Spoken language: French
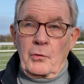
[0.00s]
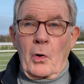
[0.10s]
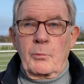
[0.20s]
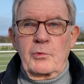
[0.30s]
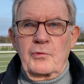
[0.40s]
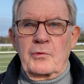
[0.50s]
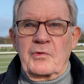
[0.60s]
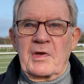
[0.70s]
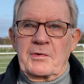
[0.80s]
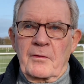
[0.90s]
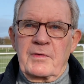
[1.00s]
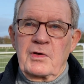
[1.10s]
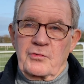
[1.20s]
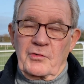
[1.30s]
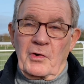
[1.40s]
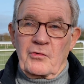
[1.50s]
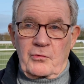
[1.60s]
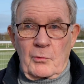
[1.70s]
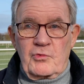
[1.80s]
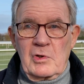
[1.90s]
en plus de cette envie, je sens,
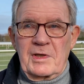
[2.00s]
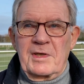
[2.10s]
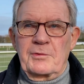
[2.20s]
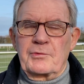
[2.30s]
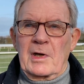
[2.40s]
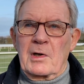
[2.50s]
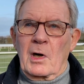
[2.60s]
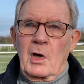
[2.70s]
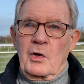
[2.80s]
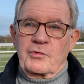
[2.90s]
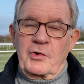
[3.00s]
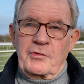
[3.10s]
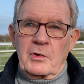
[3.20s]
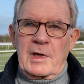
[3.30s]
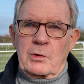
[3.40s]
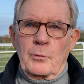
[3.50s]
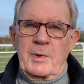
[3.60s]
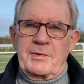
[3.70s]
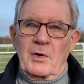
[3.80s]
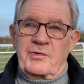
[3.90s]
comme je l'ai dit tout à l'heure, je sens de la
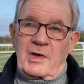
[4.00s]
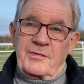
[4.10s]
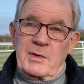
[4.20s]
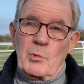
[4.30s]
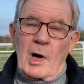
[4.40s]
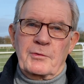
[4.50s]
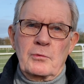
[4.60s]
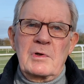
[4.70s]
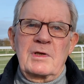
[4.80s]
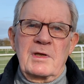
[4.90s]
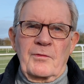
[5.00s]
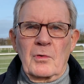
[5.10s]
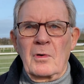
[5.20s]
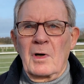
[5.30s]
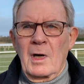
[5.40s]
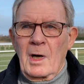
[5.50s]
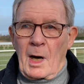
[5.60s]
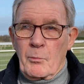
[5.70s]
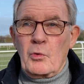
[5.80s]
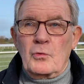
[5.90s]
compétence quasiment à tous les niveaux,
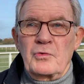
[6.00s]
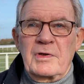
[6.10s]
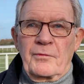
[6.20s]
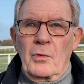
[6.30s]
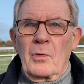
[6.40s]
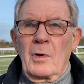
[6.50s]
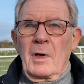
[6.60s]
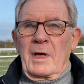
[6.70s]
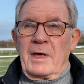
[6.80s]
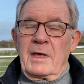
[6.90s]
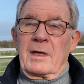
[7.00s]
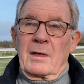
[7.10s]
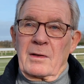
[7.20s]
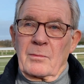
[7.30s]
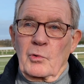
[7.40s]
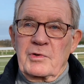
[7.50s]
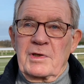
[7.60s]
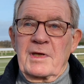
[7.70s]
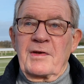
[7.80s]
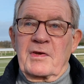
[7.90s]
à beaucoup de niveaux. Et euh, mon
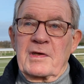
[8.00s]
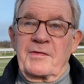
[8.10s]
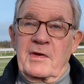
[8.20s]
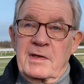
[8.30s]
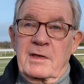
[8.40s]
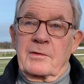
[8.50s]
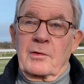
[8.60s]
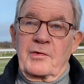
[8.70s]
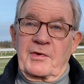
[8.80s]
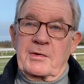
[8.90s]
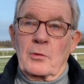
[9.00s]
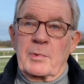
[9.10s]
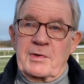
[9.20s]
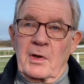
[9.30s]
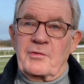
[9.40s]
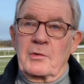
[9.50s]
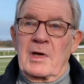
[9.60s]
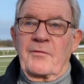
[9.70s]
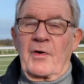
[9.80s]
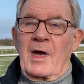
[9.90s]
idée, c'est d'essayer de cette compétence, de
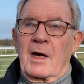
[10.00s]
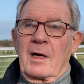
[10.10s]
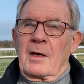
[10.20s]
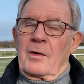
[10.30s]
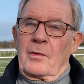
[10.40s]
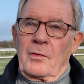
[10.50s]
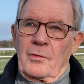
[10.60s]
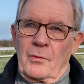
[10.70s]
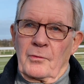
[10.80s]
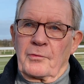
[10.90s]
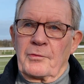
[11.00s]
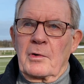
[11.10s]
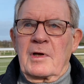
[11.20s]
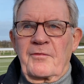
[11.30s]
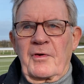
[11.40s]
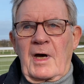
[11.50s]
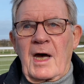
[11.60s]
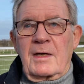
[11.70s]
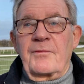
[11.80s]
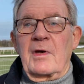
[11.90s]
les faire euh, de les faire
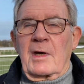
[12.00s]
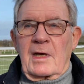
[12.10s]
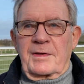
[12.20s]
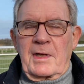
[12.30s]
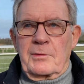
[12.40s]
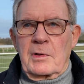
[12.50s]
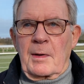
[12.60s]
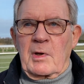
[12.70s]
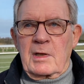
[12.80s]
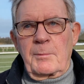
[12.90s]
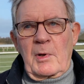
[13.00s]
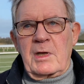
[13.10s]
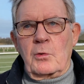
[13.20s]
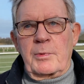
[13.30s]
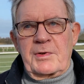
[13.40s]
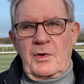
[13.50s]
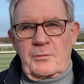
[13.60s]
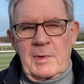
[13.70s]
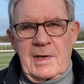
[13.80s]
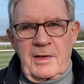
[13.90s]
arriver à la tête de la mairie, pas les compétences,
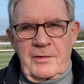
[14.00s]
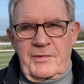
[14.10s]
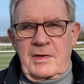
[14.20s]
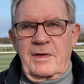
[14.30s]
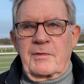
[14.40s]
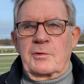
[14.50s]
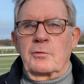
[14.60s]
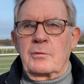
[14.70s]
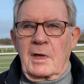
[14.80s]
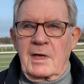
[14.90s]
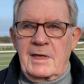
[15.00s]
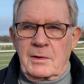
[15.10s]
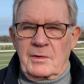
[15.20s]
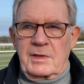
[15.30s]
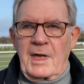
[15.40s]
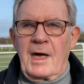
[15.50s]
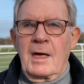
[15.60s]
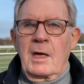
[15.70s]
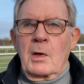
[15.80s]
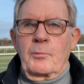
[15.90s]
mais les individus et les candidats,
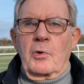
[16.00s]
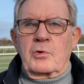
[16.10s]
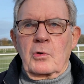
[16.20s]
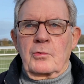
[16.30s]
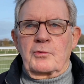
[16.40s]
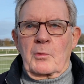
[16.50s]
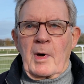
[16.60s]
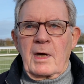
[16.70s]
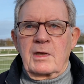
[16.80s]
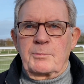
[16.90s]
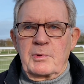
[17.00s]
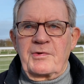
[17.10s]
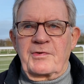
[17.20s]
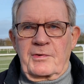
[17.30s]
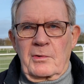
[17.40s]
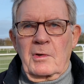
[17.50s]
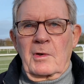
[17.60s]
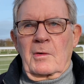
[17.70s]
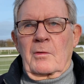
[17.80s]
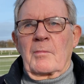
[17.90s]
pour que demain, ils puissent
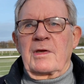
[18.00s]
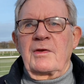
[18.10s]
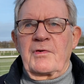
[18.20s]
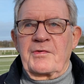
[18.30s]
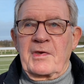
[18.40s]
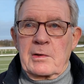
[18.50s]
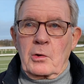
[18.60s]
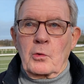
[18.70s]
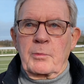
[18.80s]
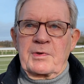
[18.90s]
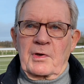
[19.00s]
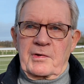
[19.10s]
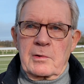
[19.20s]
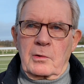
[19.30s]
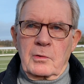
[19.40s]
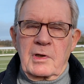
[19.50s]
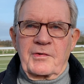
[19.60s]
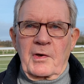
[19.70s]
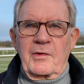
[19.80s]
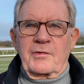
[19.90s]
manifester leurs compétences et leurs
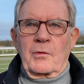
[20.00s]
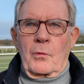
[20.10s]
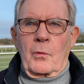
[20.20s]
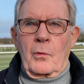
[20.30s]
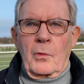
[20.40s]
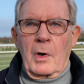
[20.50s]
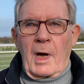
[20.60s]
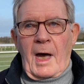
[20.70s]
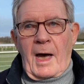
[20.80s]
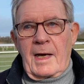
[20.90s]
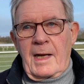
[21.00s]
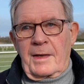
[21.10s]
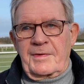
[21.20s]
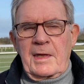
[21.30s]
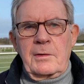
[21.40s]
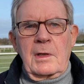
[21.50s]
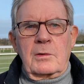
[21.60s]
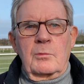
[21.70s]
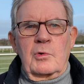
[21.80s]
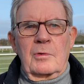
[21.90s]
connaissances au, à la tête de la
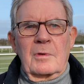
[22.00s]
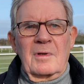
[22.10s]
commune.